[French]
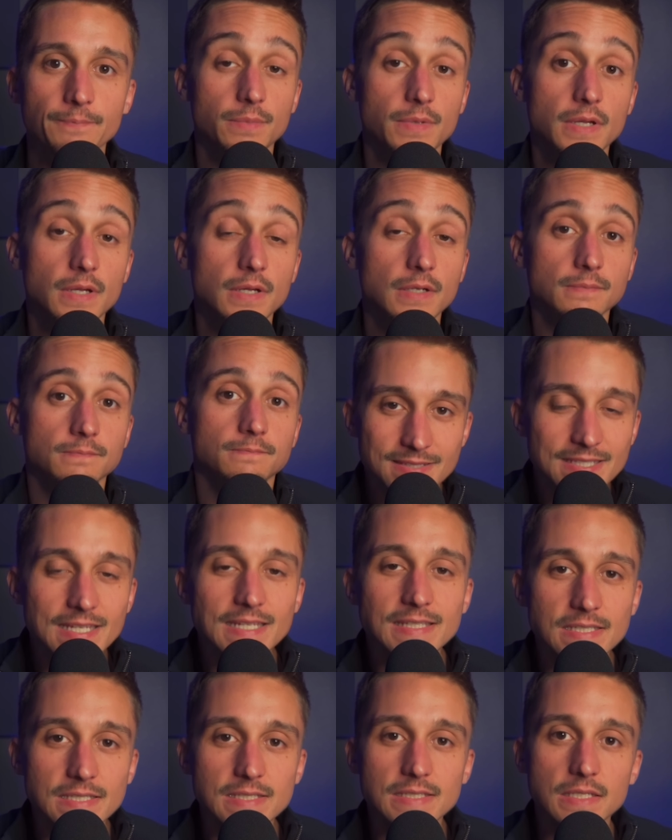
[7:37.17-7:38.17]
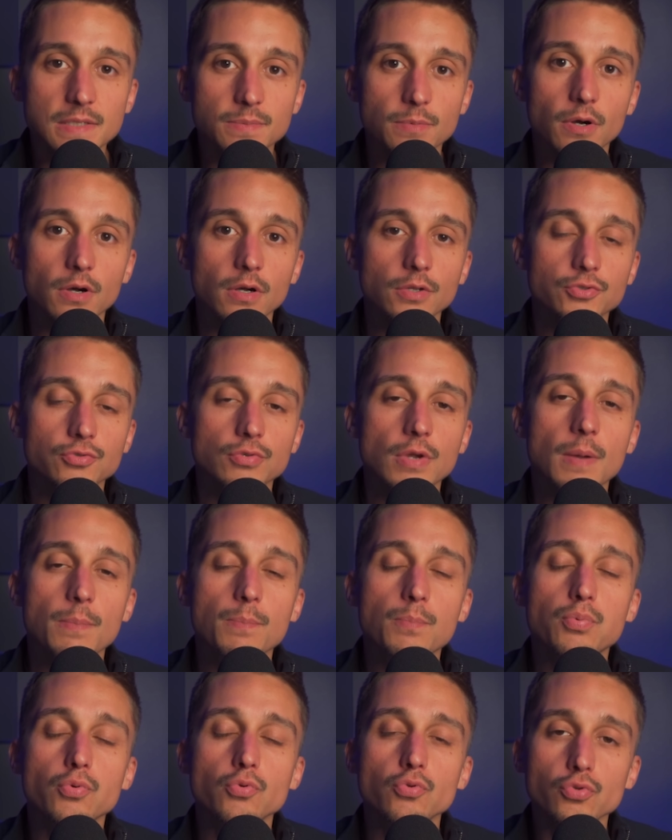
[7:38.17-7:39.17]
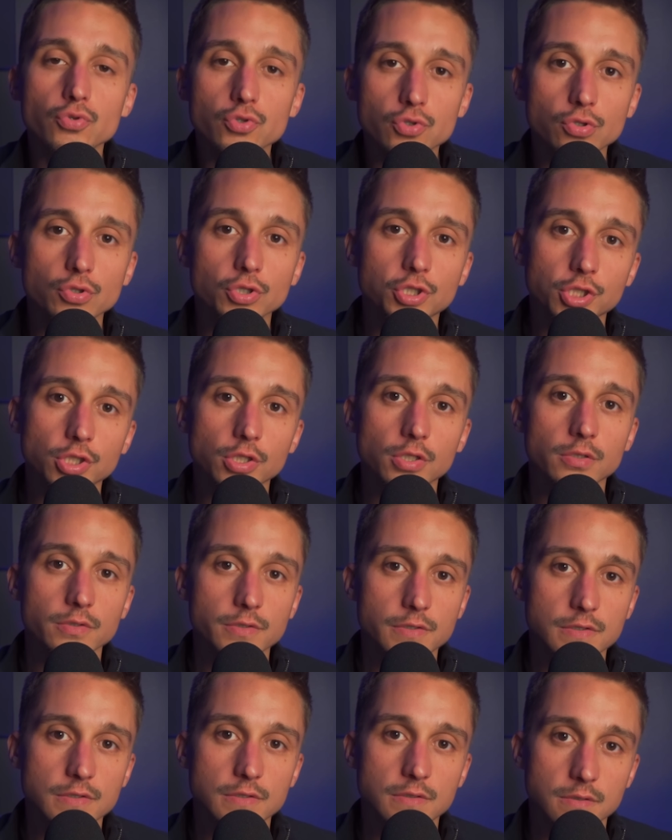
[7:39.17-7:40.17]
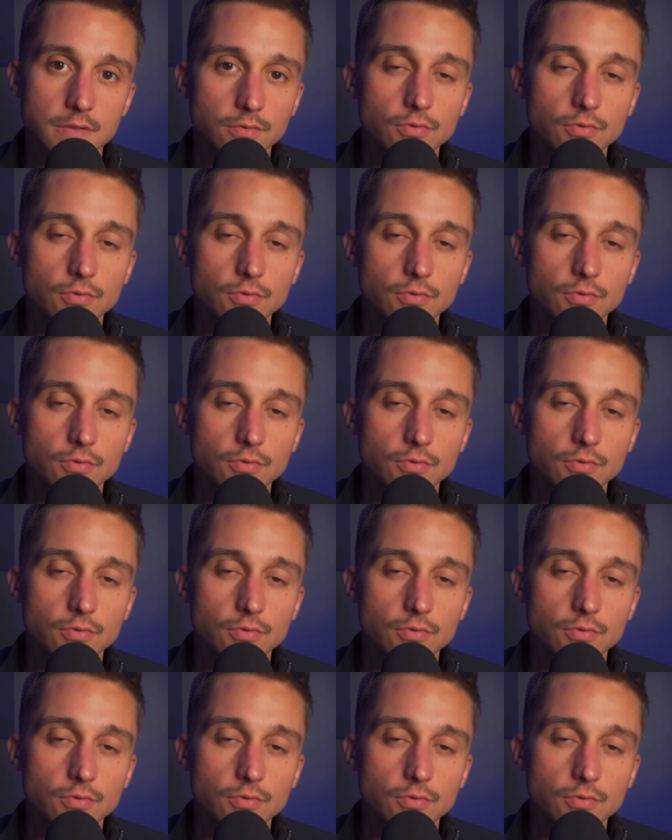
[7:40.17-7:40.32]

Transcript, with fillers: eh bien statistiquement, tu as plus de chances